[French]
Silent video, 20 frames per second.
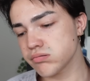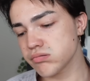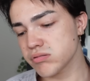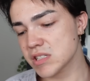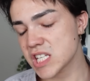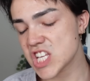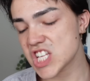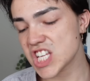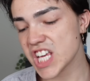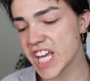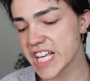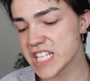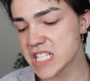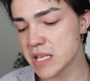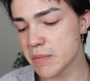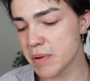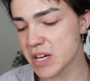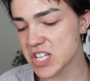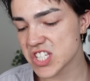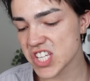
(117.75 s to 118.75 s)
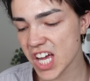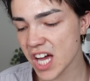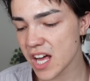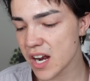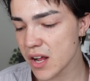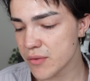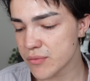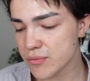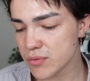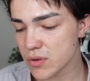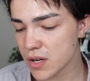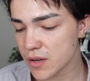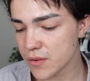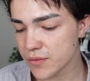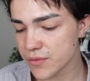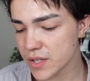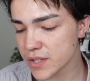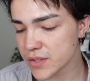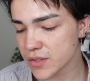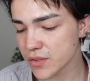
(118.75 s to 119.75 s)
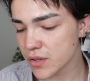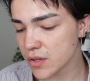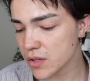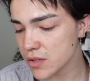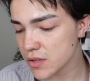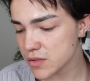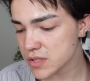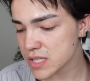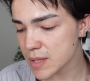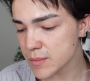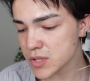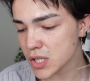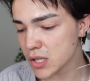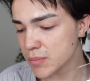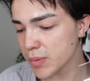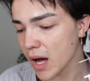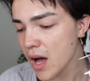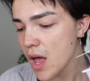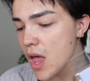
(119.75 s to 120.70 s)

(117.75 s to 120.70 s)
C'est cher et c'est pas cher à la fois en fait, euh, ça me choque pas.